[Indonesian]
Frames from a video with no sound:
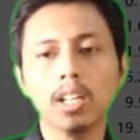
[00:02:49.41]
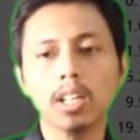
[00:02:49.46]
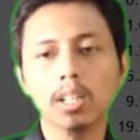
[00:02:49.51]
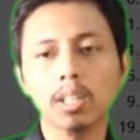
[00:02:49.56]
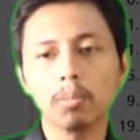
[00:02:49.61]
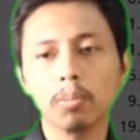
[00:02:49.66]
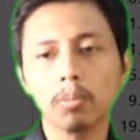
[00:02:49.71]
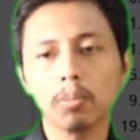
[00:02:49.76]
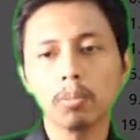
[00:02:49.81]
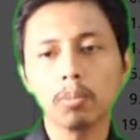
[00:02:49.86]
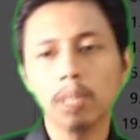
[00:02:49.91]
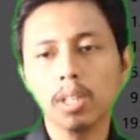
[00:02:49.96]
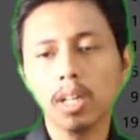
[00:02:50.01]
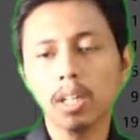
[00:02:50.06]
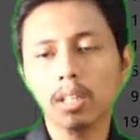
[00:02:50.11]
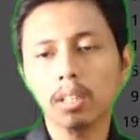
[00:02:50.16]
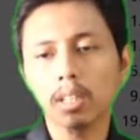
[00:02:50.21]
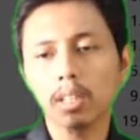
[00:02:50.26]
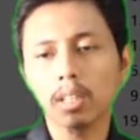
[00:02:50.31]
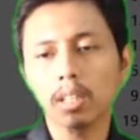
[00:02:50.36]

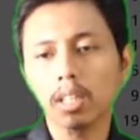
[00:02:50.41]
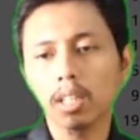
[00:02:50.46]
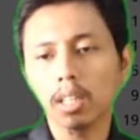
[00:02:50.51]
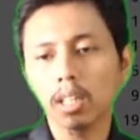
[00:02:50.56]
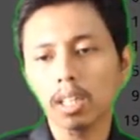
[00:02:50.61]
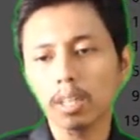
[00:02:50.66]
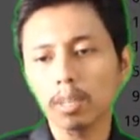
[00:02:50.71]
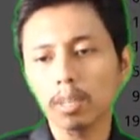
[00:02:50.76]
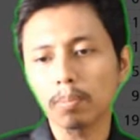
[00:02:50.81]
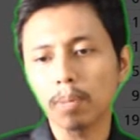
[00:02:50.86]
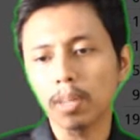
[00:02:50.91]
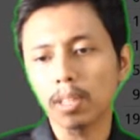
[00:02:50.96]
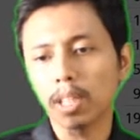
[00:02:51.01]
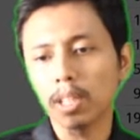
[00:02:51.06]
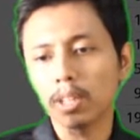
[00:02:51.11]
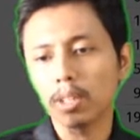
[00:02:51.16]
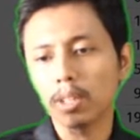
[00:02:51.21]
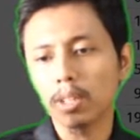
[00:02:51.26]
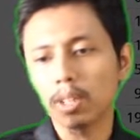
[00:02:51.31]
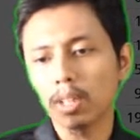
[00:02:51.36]
Kemudian eh,
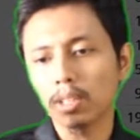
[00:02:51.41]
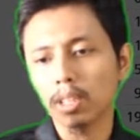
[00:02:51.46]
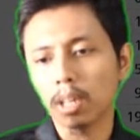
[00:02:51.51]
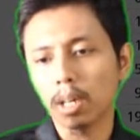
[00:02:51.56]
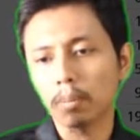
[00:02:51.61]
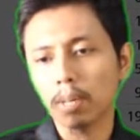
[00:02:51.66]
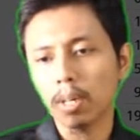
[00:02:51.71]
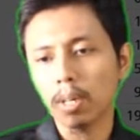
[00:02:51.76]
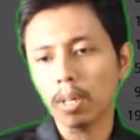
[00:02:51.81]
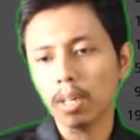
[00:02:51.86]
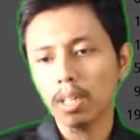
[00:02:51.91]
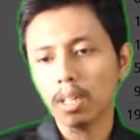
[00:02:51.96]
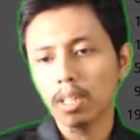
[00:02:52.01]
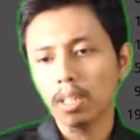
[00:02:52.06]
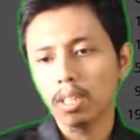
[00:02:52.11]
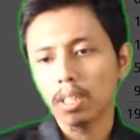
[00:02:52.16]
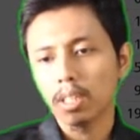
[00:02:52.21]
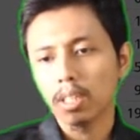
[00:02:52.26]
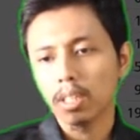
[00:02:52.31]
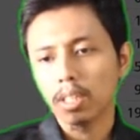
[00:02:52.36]
kecepatannya juga sama,
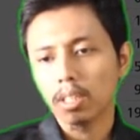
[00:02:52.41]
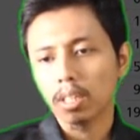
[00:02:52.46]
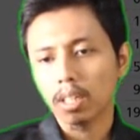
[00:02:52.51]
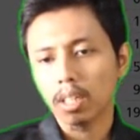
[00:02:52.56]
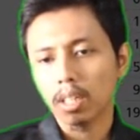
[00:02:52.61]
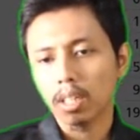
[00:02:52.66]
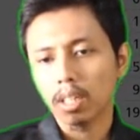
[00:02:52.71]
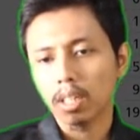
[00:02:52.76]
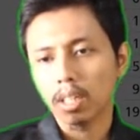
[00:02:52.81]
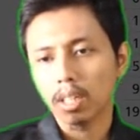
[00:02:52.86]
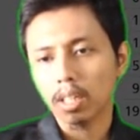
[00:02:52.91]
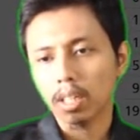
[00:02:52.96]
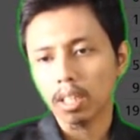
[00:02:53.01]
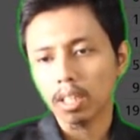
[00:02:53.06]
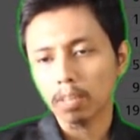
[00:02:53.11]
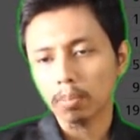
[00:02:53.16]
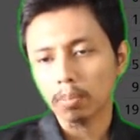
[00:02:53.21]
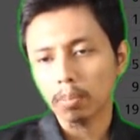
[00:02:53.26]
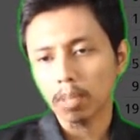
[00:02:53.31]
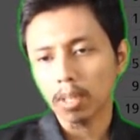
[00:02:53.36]
eh,
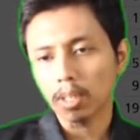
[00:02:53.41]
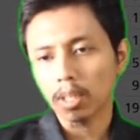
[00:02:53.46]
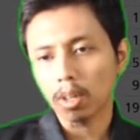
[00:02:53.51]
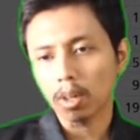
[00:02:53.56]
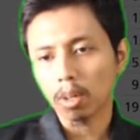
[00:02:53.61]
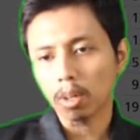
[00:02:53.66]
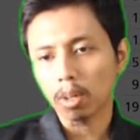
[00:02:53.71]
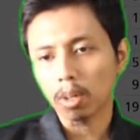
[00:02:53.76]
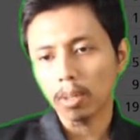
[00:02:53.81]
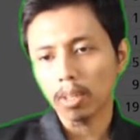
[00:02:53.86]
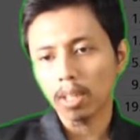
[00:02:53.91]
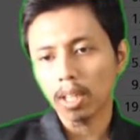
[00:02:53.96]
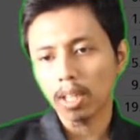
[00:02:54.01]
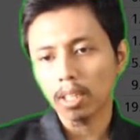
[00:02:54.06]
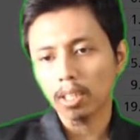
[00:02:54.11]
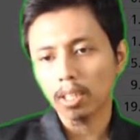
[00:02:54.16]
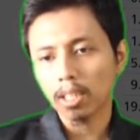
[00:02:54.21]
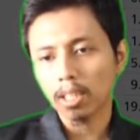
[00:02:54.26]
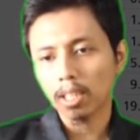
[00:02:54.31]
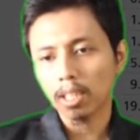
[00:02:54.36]
kecepatan
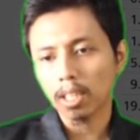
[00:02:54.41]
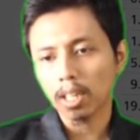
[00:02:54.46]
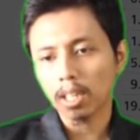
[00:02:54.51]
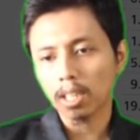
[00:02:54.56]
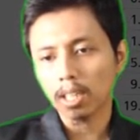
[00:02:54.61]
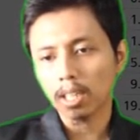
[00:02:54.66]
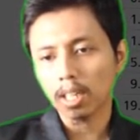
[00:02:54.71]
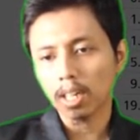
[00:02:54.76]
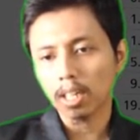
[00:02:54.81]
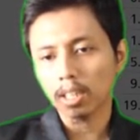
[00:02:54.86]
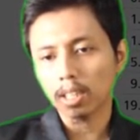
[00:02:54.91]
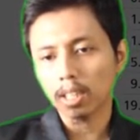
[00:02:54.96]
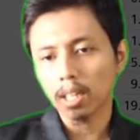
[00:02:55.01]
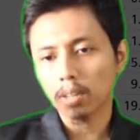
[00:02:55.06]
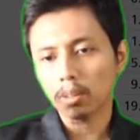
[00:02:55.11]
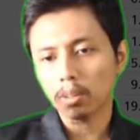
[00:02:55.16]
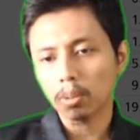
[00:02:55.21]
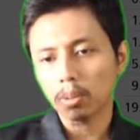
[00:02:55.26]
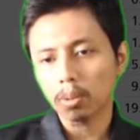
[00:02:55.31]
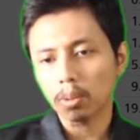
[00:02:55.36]
orbitalnya
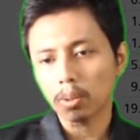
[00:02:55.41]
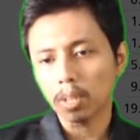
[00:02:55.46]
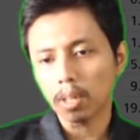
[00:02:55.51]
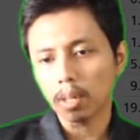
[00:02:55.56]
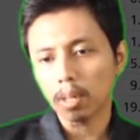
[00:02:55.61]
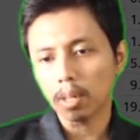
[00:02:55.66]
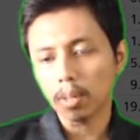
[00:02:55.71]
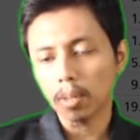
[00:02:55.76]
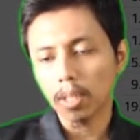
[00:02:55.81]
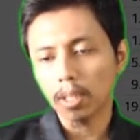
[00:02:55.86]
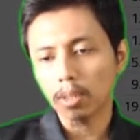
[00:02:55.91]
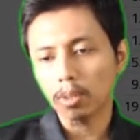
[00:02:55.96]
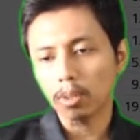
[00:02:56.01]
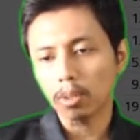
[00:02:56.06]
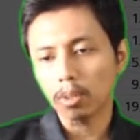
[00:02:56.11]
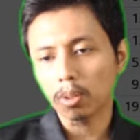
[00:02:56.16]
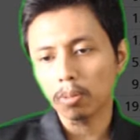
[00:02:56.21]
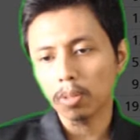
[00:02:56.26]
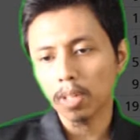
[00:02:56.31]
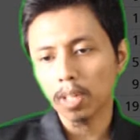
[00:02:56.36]
rata-rata untuk yang planet
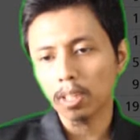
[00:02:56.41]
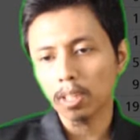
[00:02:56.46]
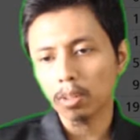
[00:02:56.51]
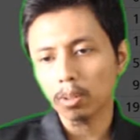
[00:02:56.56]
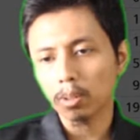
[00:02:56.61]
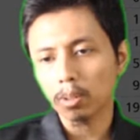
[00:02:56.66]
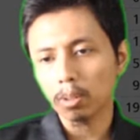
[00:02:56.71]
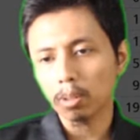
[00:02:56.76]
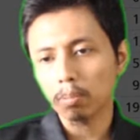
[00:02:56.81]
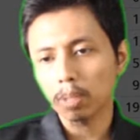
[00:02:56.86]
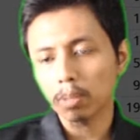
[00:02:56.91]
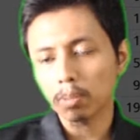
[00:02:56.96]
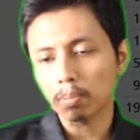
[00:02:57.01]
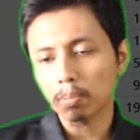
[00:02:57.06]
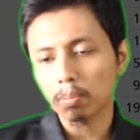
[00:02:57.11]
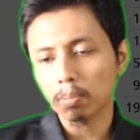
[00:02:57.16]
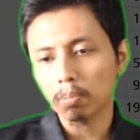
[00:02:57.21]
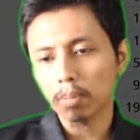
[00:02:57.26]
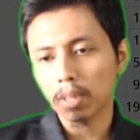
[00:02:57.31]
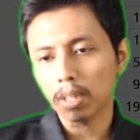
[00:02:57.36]
Jovian itu lebih cep
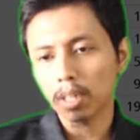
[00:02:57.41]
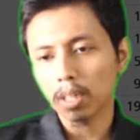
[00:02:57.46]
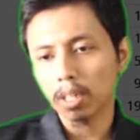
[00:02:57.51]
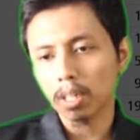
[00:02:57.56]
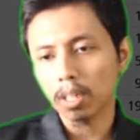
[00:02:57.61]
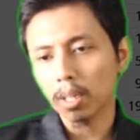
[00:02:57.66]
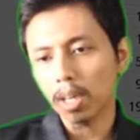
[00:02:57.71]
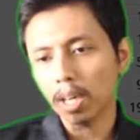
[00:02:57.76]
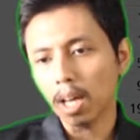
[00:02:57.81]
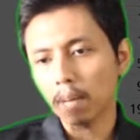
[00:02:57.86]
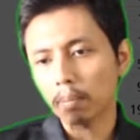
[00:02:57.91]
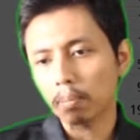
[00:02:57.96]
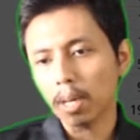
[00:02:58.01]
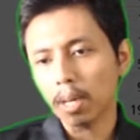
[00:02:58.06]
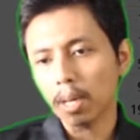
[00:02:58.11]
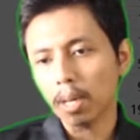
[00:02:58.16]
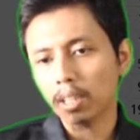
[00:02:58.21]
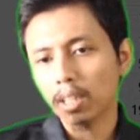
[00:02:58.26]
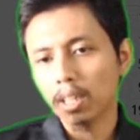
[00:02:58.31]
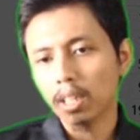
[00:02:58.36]
lebih
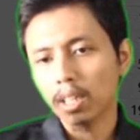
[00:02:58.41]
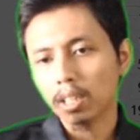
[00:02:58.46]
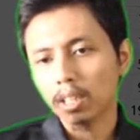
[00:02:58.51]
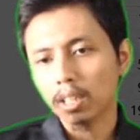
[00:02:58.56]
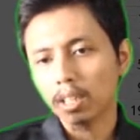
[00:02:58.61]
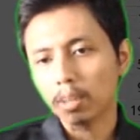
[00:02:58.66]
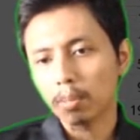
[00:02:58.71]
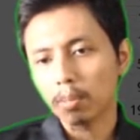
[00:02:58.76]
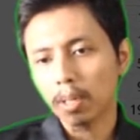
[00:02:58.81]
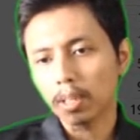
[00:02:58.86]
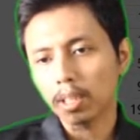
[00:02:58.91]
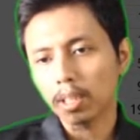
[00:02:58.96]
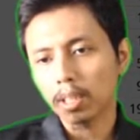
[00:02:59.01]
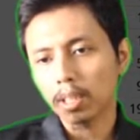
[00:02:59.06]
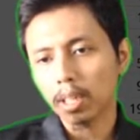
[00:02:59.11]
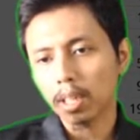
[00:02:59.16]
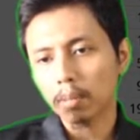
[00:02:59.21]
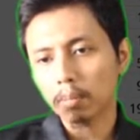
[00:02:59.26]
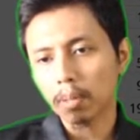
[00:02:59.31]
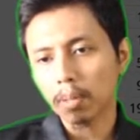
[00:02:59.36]
lambat
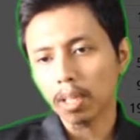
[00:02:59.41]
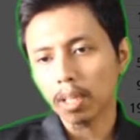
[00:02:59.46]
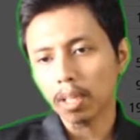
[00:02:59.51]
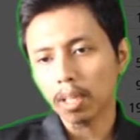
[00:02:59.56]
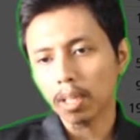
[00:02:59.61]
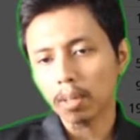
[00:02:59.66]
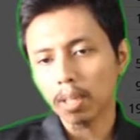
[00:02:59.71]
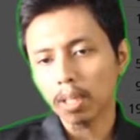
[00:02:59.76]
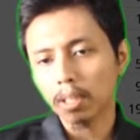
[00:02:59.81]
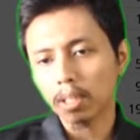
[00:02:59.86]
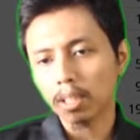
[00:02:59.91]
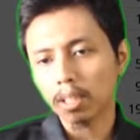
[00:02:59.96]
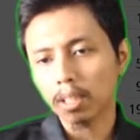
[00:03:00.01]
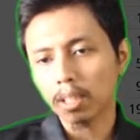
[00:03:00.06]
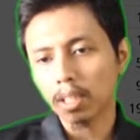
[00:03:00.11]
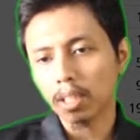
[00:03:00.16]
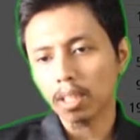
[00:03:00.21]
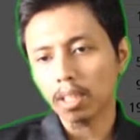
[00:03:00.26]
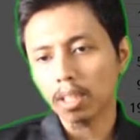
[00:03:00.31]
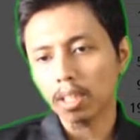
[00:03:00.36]
dibandingkan planet-planet
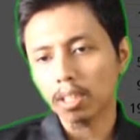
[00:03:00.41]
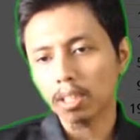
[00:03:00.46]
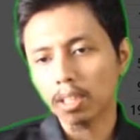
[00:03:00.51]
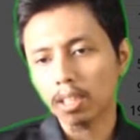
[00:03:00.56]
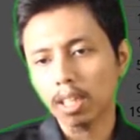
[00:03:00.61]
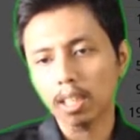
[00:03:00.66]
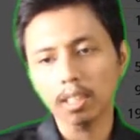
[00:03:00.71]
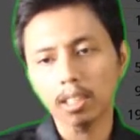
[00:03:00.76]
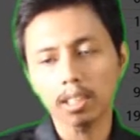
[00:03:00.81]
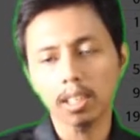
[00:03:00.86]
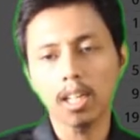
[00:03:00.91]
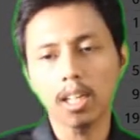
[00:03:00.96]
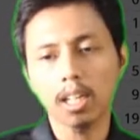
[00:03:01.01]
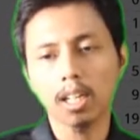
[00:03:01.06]
di terestrial